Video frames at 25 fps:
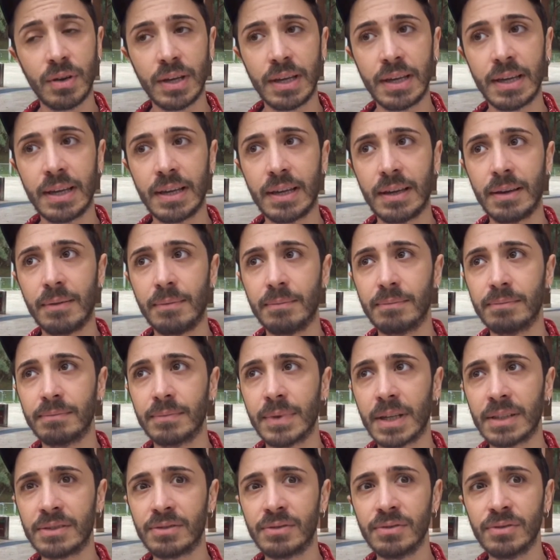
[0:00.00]
Eh,
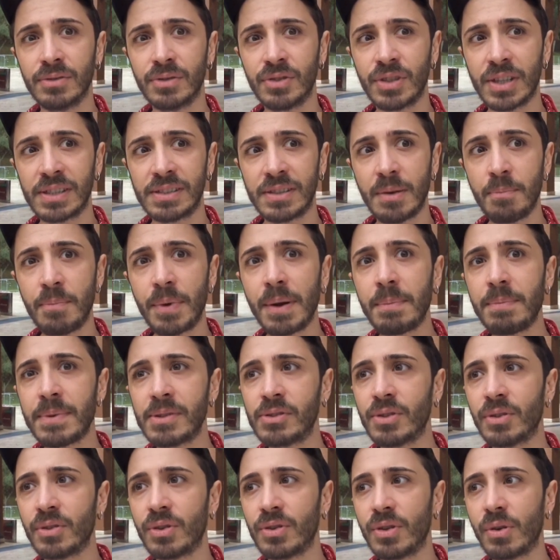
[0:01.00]
c'è sempre
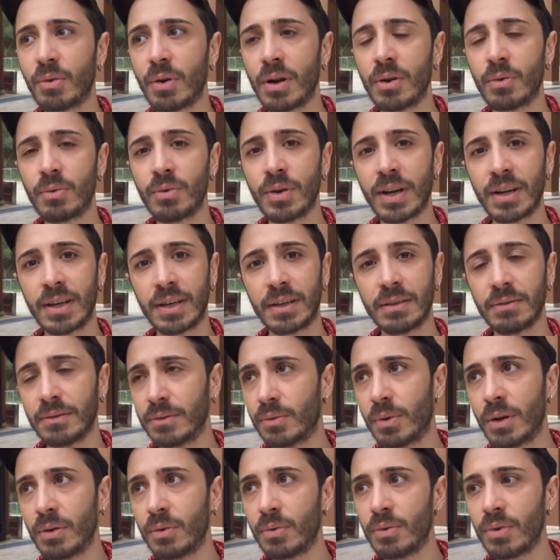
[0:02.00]
bisogno di qualcuna,
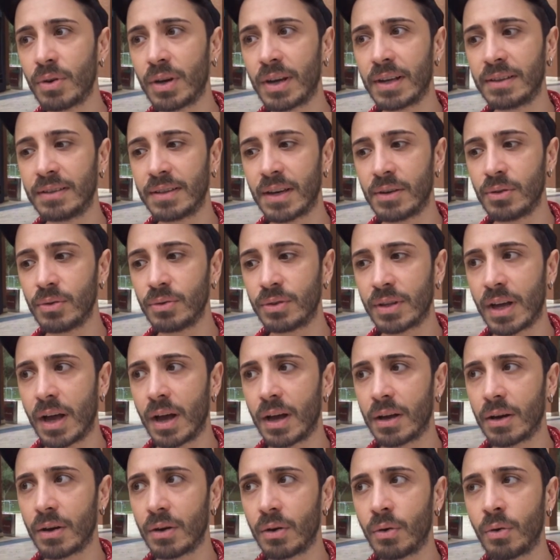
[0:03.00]
qualcuno che ti aiuta
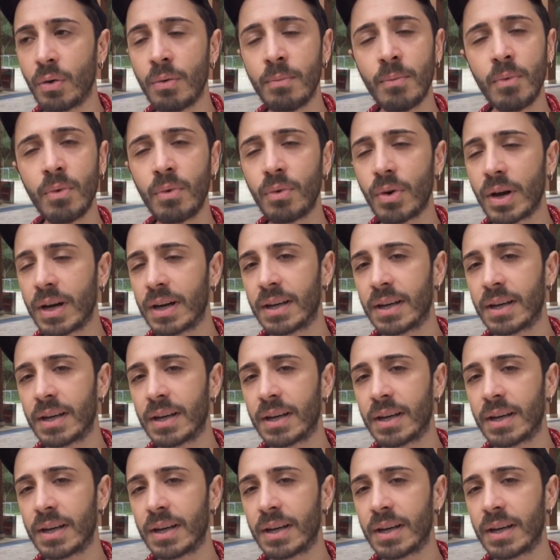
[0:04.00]
comunque a